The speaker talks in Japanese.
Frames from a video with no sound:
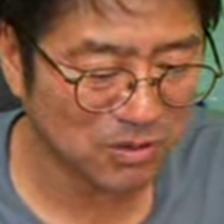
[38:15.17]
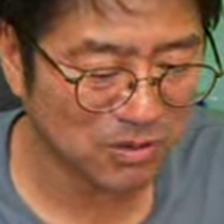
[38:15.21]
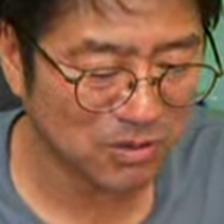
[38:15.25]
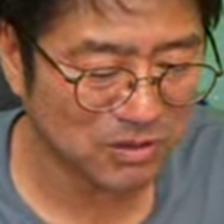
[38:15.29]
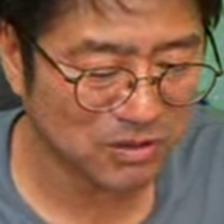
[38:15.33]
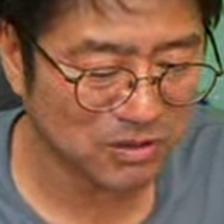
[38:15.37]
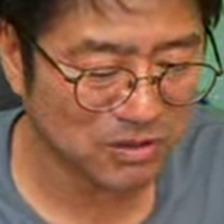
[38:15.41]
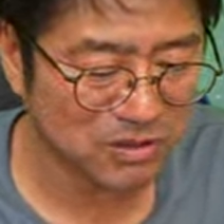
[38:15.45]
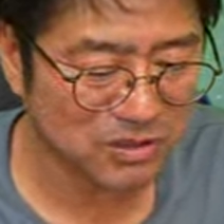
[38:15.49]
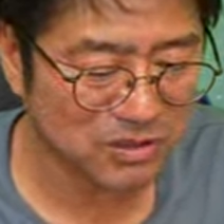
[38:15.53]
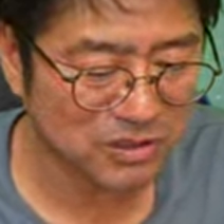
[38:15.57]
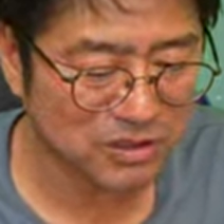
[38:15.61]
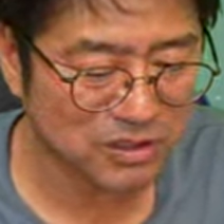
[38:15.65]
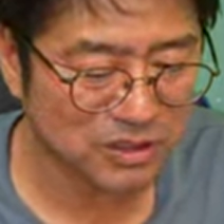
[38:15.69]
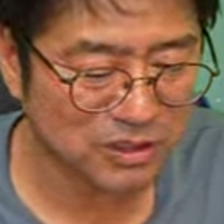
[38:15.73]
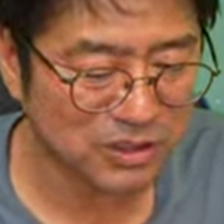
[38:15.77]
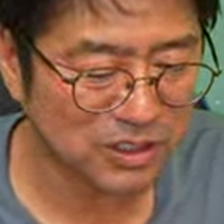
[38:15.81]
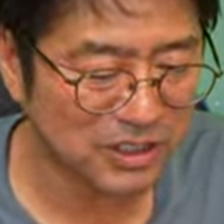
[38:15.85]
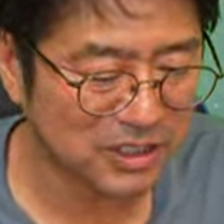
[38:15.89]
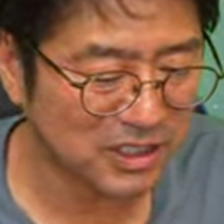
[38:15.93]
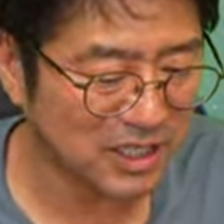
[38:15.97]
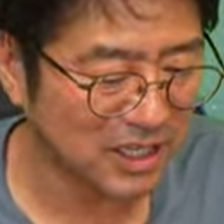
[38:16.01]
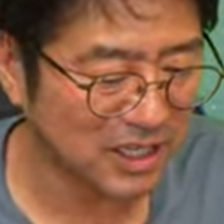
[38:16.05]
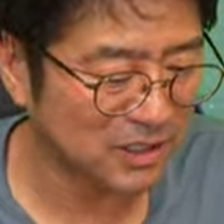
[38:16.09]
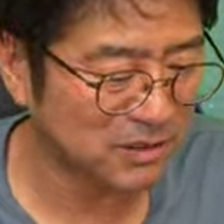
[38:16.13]
うつい
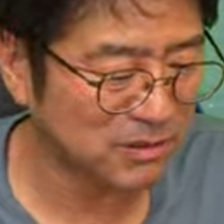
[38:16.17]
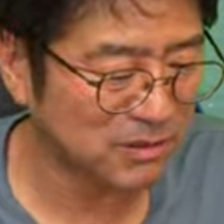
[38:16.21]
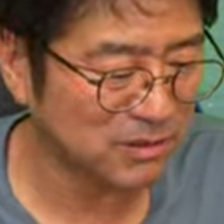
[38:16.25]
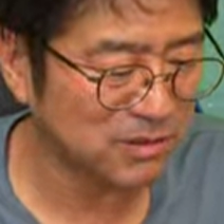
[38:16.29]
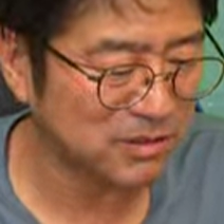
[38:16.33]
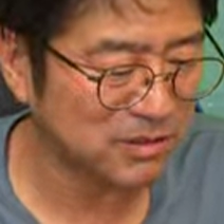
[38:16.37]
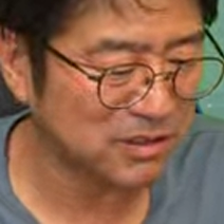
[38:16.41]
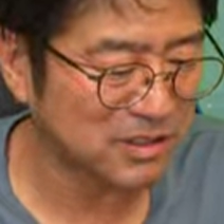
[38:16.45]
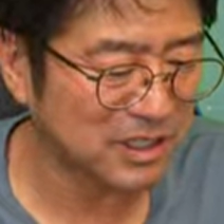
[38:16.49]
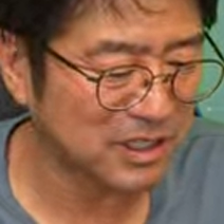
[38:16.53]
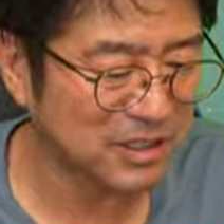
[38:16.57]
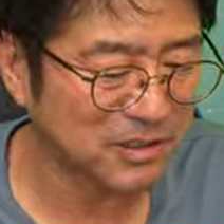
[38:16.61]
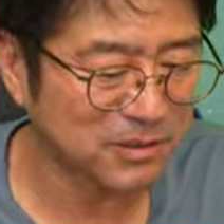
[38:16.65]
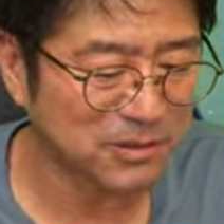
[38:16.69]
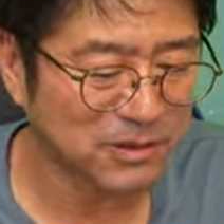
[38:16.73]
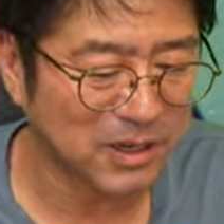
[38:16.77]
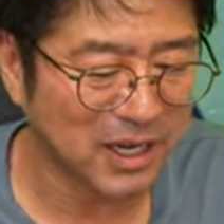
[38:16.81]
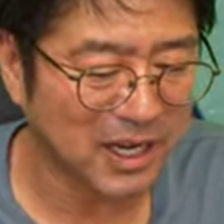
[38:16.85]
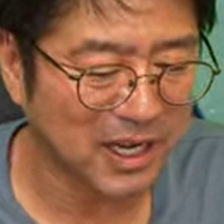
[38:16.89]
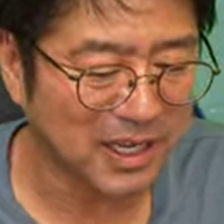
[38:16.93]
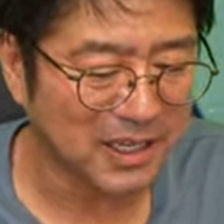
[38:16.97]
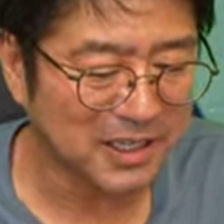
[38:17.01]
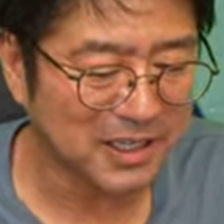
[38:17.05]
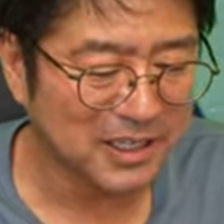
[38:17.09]
ているっていうのが